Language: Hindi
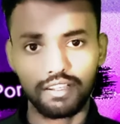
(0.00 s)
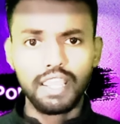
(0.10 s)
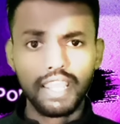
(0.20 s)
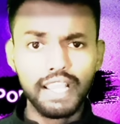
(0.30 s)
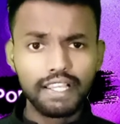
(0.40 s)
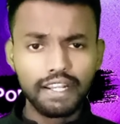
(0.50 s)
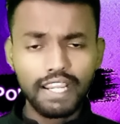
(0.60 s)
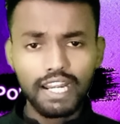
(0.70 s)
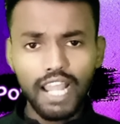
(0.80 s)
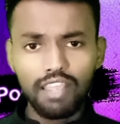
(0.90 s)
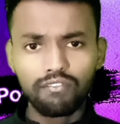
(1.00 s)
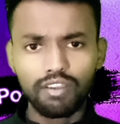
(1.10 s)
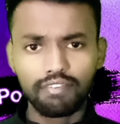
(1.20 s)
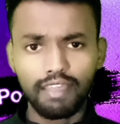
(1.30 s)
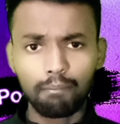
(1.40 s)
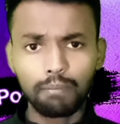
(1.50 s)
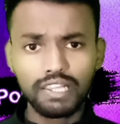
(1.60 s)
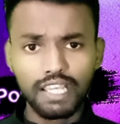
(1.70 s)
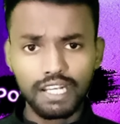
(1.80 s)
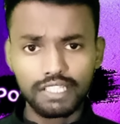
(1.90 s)
है एक रियल लाइफ
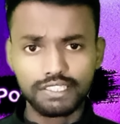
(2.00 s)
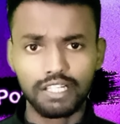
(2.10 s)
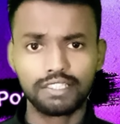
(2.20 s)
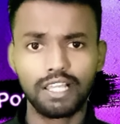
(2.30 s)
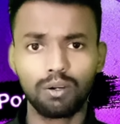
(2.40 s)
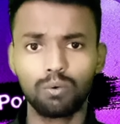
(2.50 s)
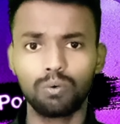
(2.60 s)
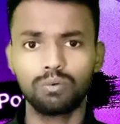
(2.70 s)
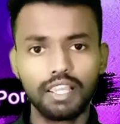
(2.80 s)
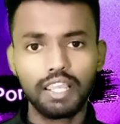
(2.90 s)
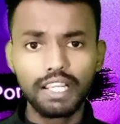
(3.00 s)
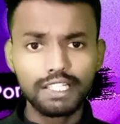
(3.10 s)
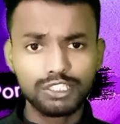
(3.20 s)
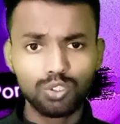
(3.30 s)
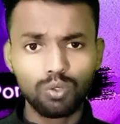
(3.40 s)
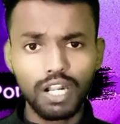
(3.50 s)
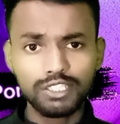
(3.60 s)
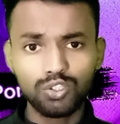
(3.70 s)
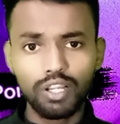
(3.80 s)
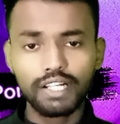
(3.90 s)
एग्जाम्पल देना चाहता हूँ एक
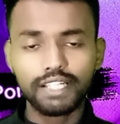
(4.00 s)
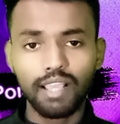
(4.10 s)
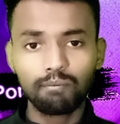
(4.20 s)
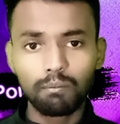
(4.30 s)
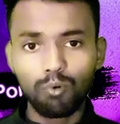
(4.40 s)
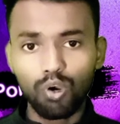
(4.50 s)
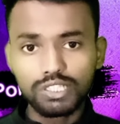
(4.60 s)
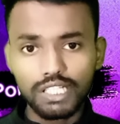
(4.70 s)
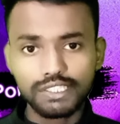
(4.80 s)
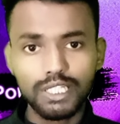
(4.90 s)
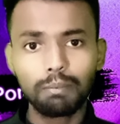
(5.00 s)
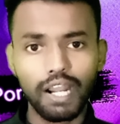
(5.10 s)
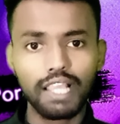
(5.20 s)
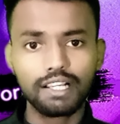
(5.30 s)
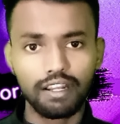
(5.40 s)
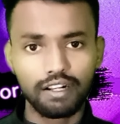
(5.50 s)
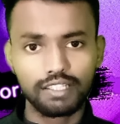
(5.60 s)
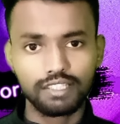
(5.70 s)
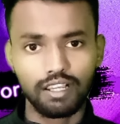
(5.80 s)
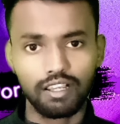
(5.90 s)
स्टूडेंट जो एक टाइम पर बहुत अच्छी पढ़ाई
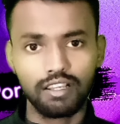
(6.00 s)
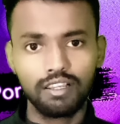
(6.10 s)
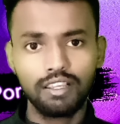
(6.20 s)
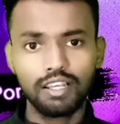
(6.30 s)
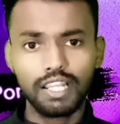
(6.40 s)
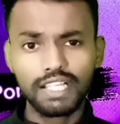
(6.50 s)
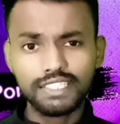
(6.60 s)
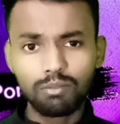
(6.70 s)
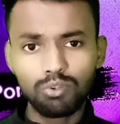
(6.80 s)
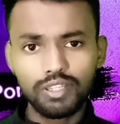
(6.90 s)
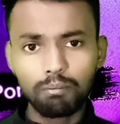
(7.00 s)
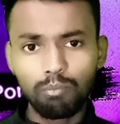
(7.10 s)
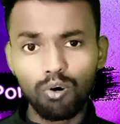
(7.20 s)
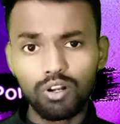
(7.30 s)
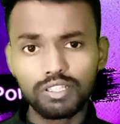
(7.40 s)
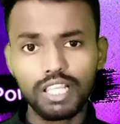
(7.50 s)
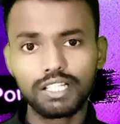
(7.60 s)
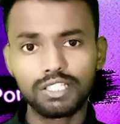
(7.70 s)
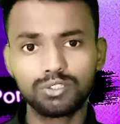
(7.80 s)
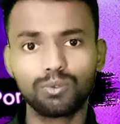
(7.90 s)
कर रहा था लेकिन जब उसने पॉन
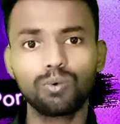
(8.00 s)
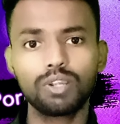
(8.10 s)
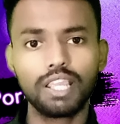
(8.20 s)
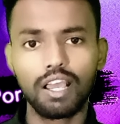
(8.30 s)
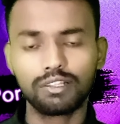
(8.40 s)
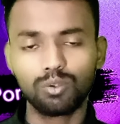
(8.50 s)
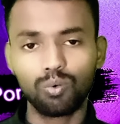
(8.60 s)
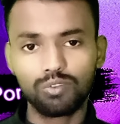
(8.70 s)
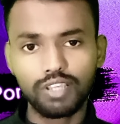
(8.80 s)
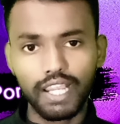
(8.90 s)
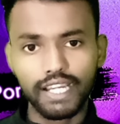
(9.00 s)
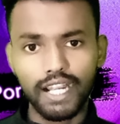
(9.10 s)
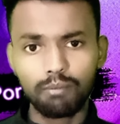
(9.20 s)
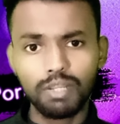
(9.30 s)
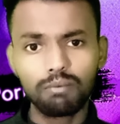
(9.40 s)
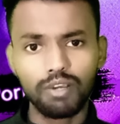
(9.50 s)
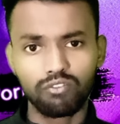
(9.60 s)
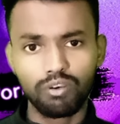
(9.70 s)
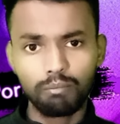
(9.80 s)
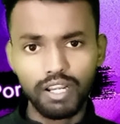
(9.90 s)
देखना शुरू किया तो उसका एकेडमिक
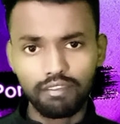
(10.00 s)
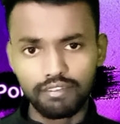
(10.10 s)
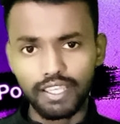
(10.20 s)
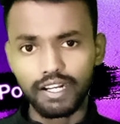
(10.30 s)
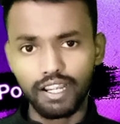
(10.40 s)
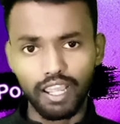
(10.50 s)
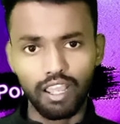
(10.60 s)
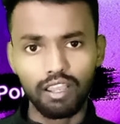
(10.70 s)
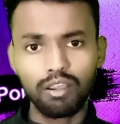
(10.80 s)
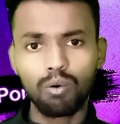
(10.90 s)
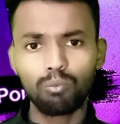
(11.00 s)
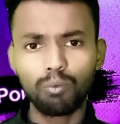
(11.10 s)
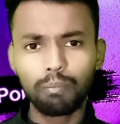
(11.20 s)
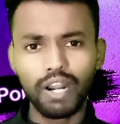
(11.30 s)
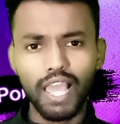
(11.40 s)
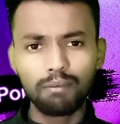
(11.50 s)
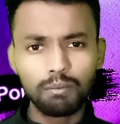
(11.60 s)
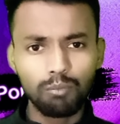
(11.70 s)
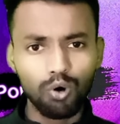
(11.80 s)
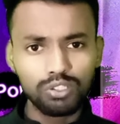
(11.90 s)
परफॉर्मेंस गिर गया वो
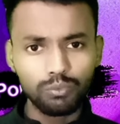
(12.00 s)
पढ़ाई में